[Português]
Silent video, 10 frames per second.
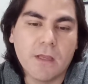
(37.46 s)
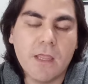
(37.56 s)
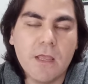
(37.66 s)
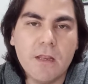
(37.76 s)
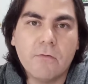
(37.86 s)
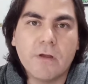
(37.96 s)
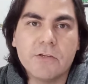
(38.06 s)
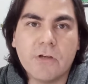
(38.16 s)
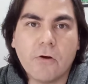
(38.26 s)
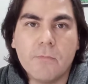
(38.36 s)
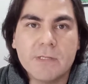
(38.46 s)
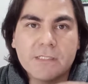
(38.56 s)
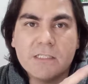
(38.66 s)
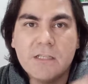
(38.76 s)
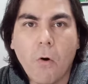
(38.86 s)
queriam que já
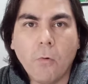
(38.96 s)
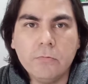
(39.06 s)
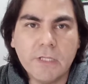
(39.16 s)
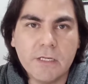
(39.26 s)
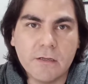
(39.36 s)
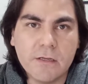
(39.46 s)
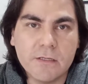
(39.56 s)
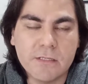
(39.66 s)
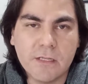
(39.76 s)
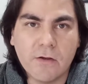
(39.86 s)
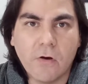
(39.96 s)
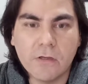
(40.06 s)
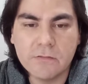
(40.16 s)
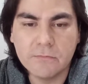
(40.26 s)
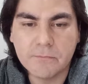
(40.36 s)
começasse ontem, né, esse
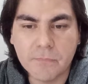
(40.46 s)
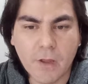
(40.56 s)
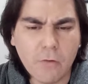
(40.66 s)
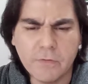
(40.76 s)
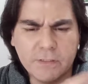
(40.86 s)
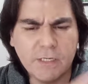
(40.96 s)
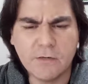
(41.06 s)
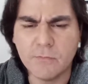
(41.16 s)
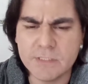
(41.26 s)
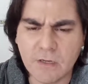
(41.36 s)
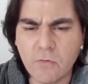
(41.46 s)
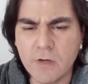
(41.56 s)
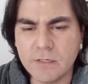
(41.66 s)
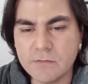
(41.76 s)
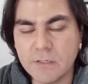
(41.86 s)
negócio. Não, vai ter que começar
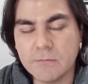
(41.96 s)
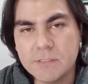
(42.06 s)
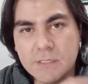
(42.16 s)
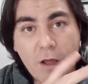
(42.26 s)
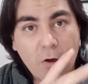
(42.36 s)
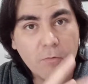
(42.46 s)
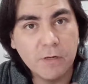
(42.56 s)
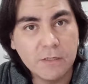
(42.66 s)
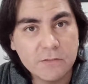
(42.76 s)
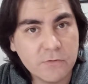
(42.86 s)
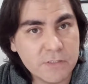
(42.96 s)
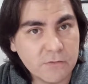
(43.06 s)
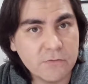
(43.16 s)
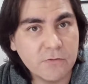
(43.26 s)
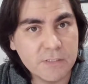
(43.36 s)
agora, não sei o quê. Mas calma que as coisas
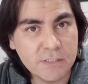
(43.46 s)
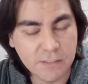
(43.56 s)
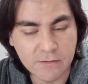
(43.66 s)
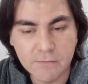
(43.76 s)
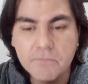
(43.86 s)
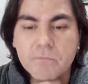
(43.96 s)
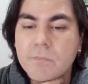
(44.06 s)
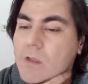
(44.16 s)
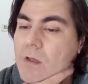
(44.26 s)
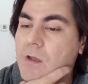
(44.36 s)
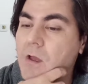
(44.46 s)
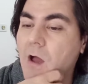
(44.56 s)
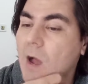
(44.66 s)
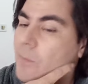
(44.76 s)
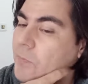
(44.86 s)
não são assim, né?
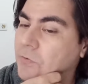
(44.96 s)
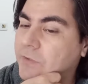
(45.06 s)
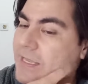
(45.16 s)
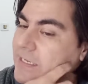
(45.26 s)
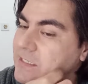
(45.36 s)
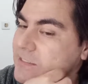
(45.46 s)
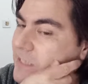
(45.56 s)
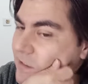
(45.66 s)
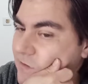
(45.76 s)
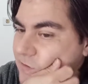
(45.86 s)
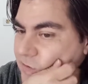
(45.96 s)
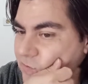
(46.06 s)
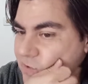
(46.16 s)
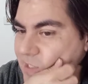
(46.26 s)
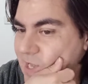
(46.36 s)
A prudência
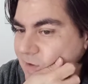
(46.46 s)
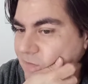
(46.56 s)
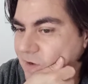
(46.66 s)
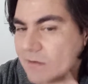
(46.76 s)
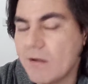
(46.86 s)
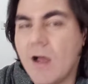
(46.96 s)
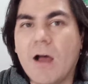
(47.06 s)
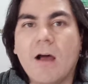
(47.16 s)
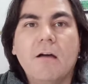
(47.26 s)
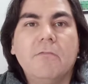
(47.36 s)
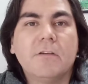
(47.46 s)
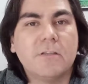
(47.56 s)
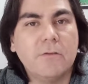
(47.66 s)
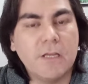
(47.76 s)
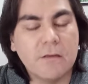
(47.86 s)
nos leva a
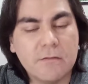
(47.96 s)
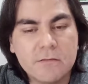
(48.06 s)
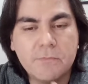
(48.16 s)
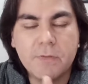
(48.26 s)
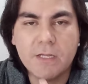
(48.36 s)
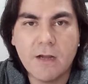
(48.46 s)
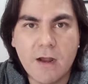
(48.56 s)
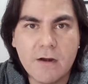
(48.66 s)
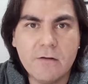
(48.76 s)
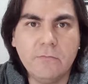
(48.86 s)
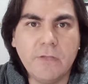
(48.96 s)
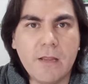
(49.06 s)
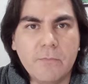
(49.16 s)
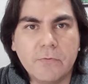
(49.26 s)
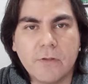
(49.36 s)
fazer o quê? Esperar um
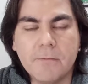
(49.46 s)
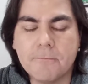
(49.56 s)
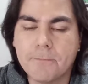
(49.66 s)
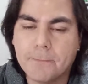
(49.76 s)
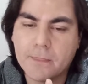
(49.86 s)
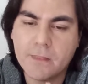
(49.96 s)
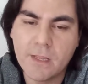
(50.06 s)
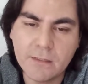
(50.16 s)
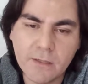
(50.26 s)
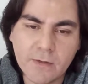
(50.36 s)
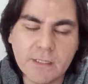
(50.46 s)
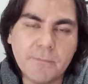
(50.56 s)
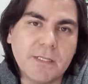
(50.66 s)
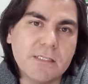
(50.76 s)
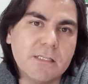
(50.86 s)
tempo, né? Tem que ter uma
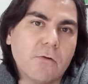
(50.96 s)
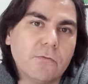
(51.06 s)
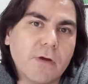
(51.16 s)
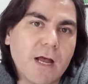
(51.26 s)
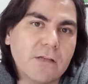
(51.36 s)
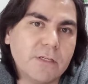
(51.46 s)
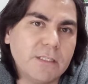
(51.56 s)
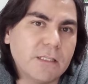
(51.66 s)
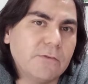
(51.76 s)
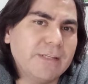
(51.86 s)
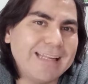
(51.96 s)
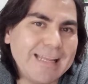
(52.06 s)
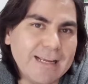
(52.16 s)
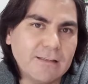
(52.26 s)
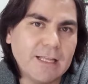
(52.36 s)
adaptação. No caso, ainda não tem
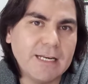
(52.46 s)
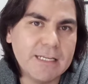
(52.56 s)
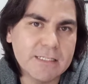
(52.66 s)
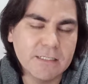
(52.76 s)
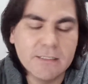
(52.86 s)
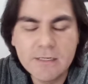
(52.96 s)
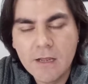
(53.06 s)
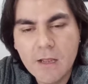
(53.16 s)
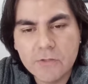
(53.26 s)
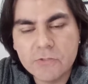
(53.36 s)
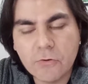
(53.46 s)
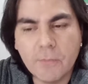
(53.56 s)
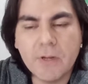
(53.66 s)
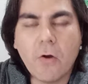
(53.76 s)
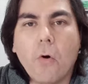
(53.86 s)
nem clareza
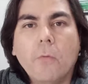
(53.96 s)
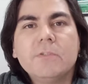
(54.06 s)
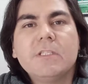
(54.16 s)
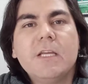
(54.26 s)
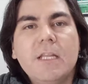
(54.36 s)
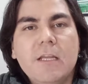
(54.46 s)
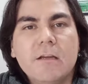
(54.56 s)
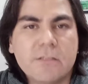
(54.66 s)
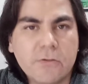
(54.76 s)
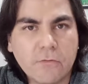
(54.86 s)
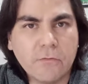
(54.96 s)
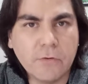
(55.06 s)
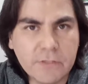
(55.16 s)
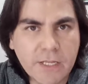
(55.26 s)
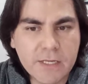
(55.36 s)
sobre como seria esse novo
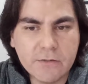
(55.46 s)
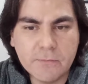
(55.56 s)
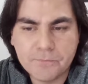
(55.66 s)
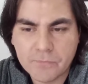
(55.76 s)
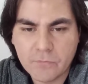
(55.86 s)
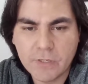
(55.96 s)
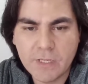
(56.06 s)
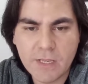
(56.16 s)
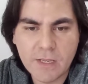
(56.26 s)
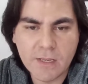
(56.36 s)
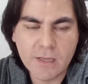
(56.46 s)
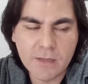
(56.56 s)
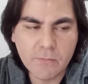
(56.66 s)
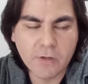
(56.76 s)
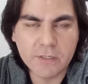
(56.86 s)
roteiro, porque,
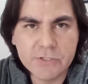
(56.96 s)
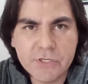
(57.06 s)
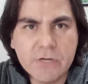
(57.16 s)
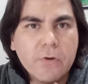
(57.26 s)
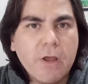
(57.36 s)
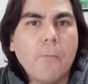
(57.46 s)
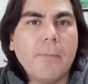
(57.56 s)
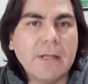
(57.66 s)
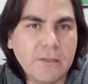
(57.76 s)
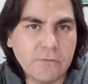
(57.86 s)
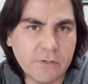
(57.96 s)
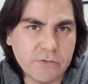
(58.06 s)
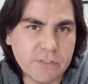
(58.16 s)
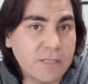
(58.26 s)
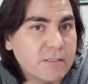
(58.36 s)
embora digam que há é um padrão na
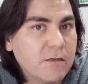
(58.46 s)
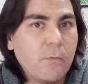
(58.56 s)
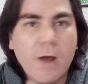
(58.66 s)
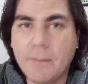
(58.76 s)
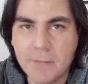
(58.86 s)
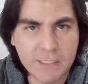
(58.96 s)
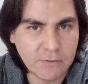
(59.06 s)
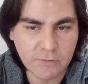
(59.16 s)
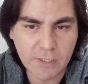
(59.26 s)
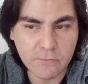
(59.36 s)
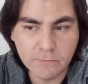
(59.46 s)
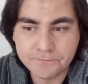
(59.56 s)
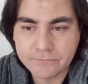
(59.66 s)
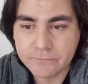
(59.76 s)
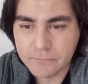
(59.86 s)
diocese, não há padrão
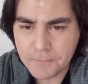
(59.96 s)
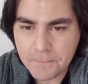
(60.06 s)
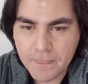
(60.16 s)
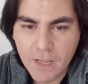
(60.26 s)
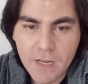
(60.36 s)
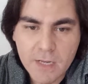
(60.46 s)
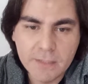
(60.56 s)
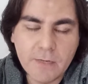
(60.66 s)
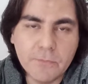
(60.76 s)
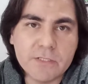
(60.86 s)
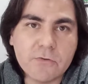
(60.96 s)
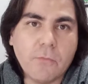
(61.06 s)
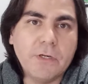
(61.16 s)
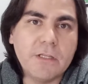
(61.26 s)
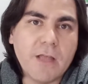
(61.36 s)
nenhum tem muitas
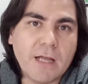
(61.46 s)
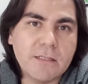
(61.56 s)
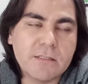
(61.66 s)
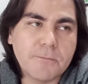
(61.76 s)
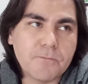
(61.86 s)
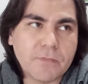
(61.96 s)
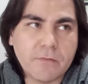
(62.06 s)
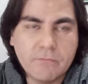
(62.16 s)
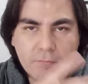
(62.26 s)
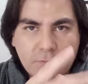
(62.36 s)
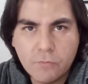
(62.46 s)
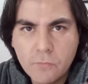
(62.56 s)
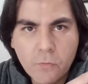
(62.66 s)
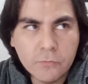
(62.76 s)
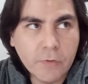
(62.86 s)
comunidades do
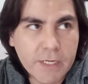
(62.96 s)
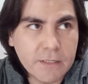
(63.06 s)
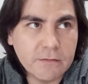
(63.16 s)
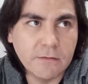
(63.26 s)
mundo aí,